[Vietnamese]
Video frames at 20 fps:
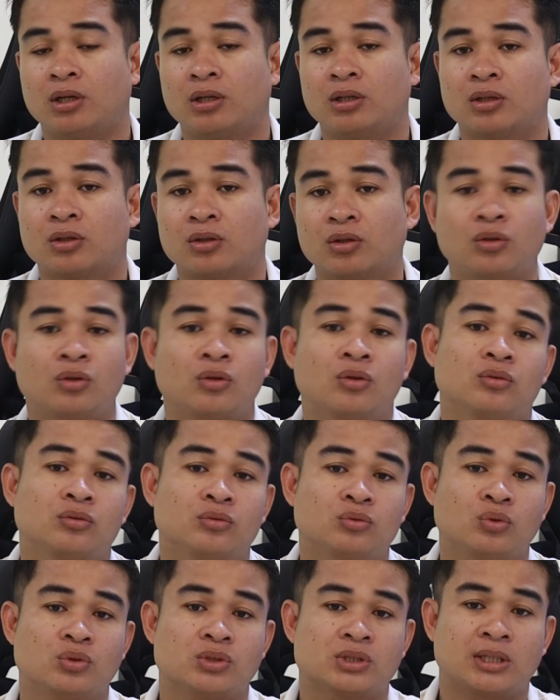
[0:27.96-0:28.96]
phở nở
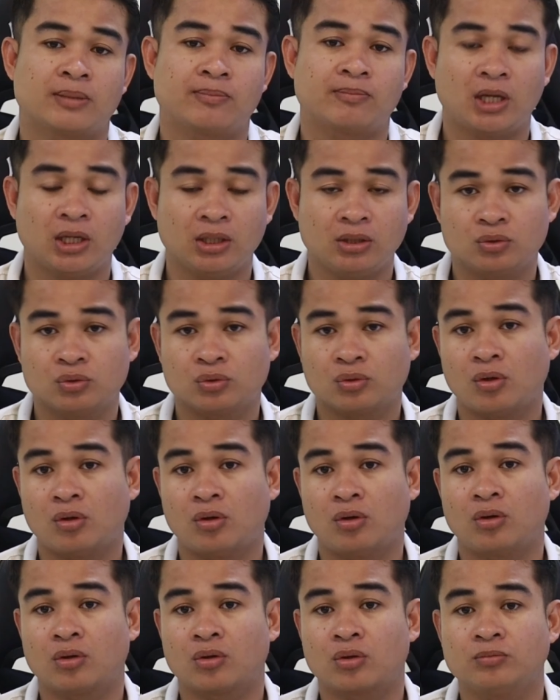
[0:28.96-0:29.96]
khổng tù sạp đáy rưu
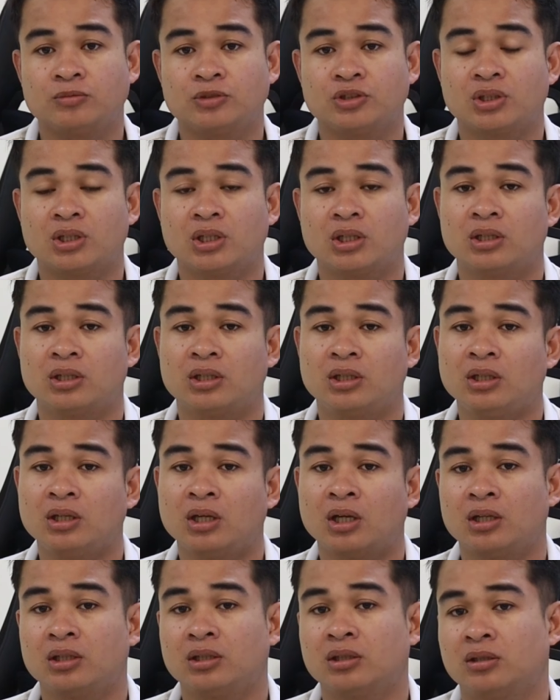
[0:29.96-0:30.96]
cầu công dịch tờ thế.
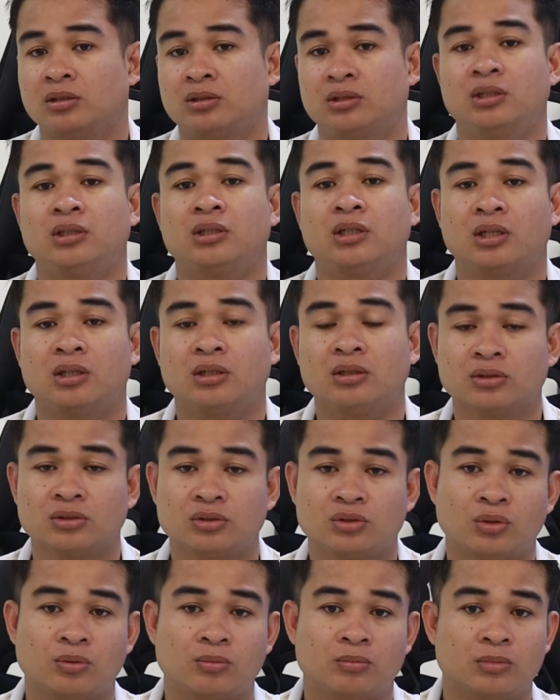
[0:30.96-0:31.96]
Hay giờ chắc ngày nâng
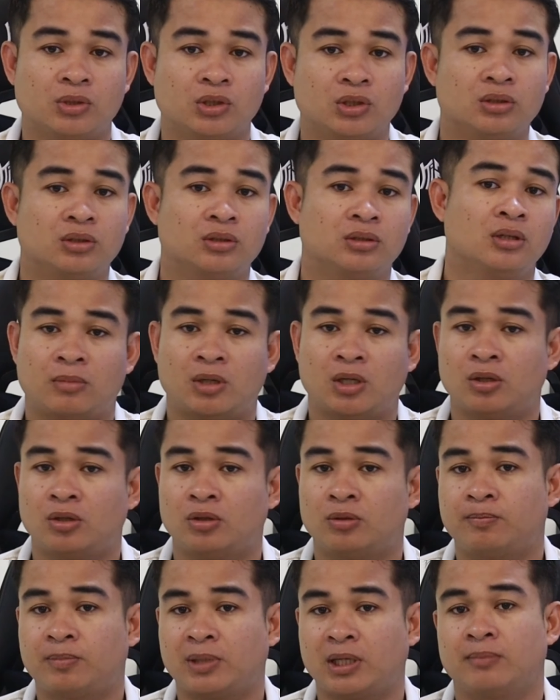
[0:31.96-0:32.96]
cư nhóm
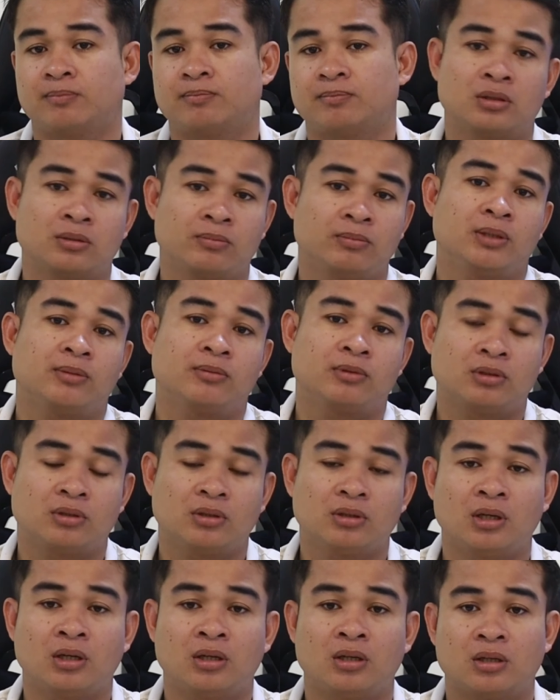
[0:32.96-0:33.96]
màu prap rồi biếp
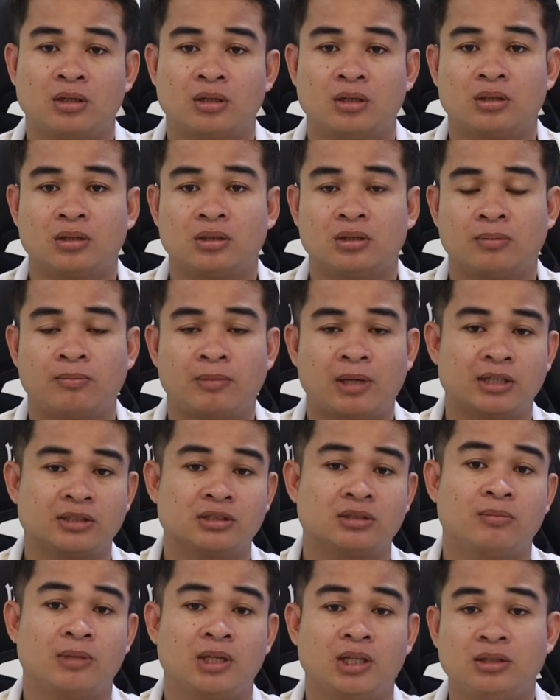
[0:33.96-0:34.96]
cầm
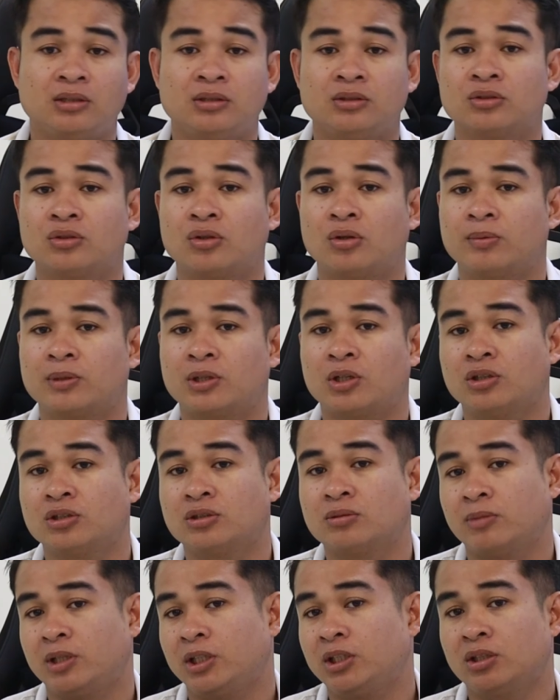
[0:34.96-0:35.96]
lăng xâm lênh rưu cầu và
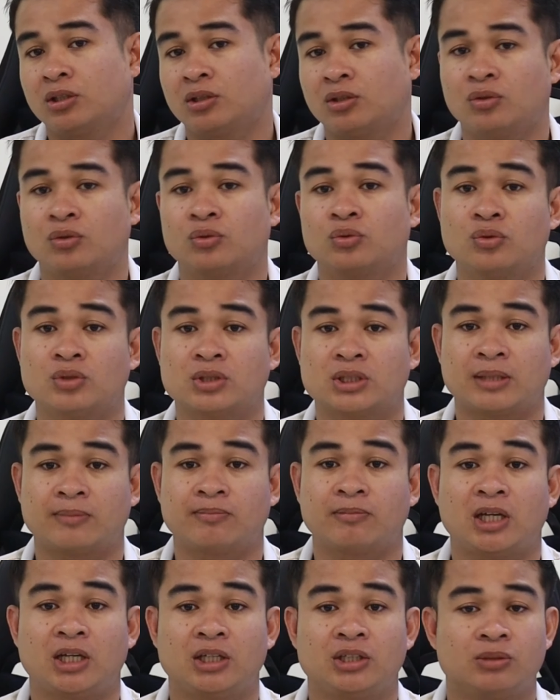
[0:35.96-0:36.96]
thoi xâm lênh nở khổng tù
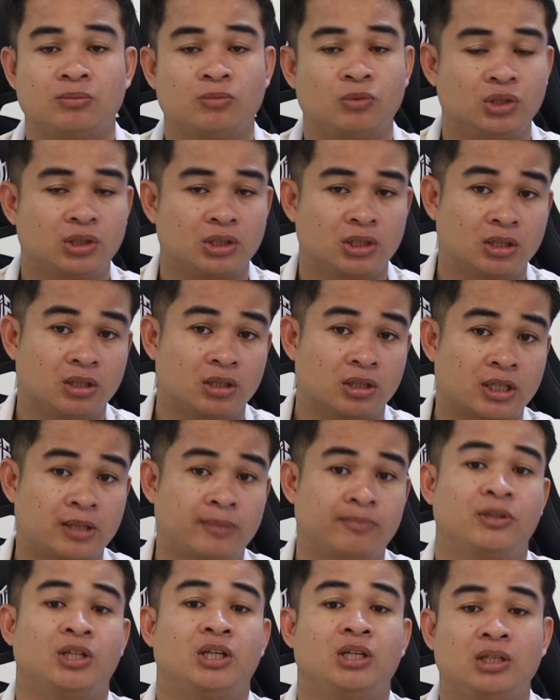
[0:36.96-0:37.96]
sạp đáy chỉ mỗi nâng
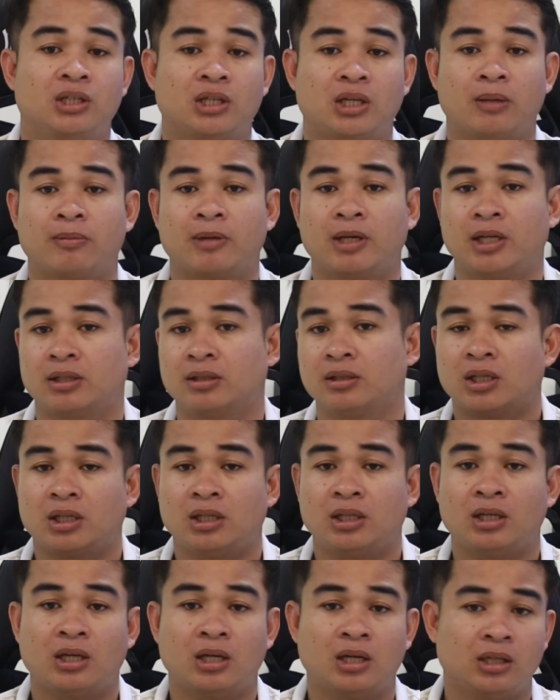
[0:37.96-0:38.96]
cảm thị khép khát. Nâng
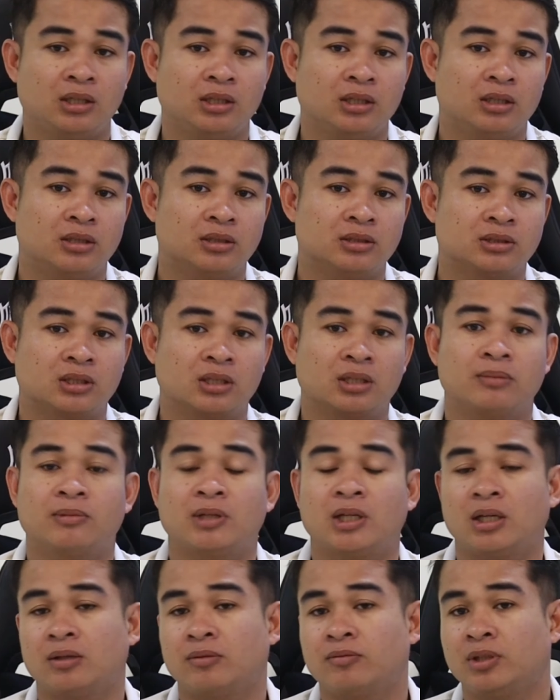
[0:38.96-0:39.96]
ngày hay sẵn
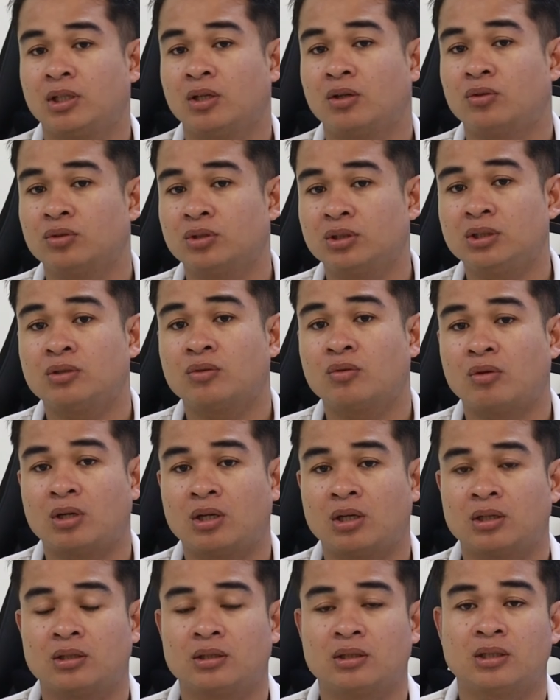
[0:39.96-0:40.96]
khám tha video này
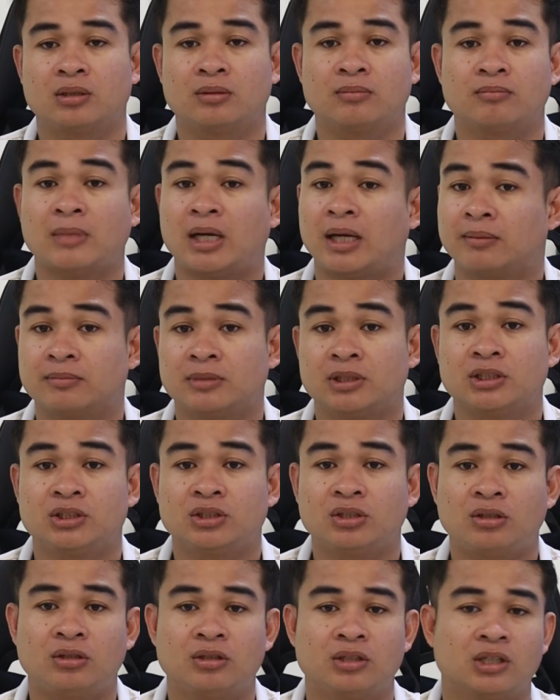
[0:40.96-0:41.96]
qua nâng bàn mưa
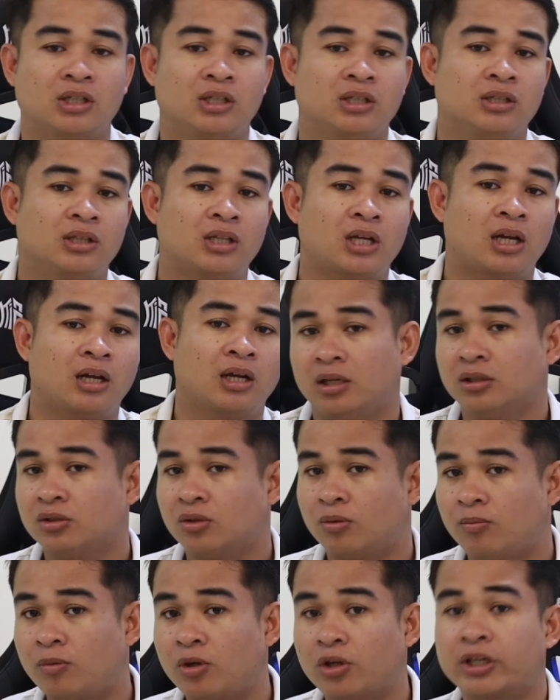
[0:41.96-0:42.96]
cho nâng ngày ta lấy
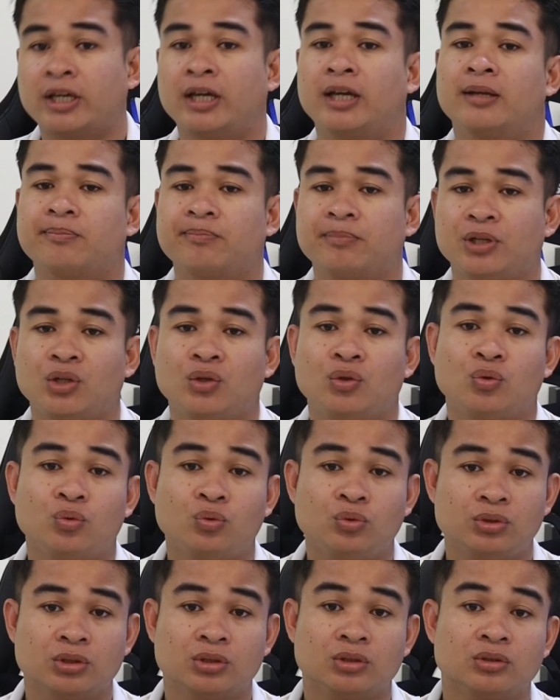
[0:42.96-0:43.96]
cùng mọi khá bê
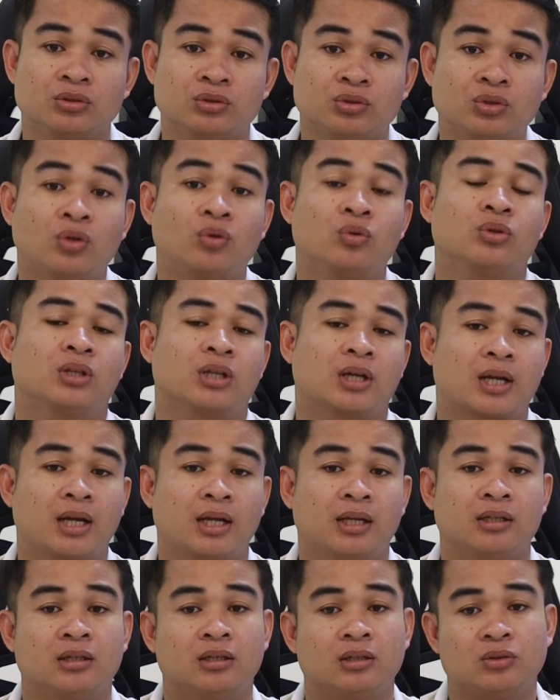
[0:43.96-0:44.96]
yếu dương châu từ
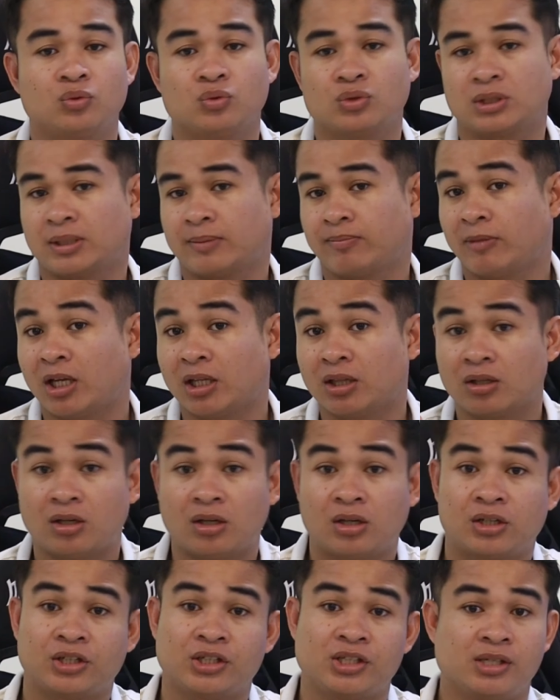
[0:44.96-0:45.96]
kênh tụi sắp đáy
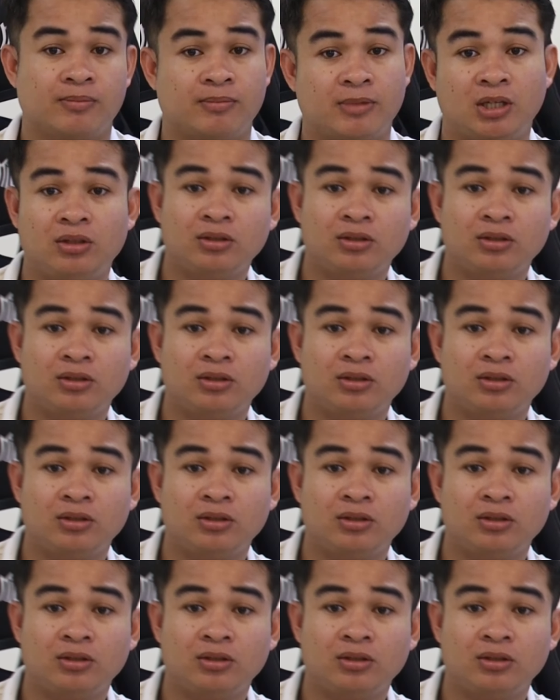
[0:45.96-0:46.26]
tỏa khá nhiều